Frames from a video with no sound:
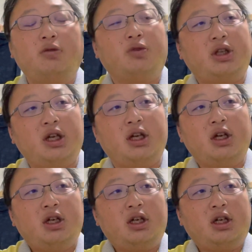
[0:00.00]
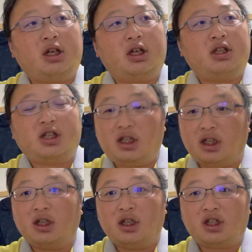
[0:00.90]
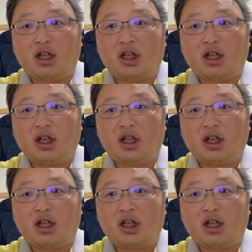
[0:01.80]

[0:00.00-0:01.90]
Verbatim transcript: るので、えー、ぜひ、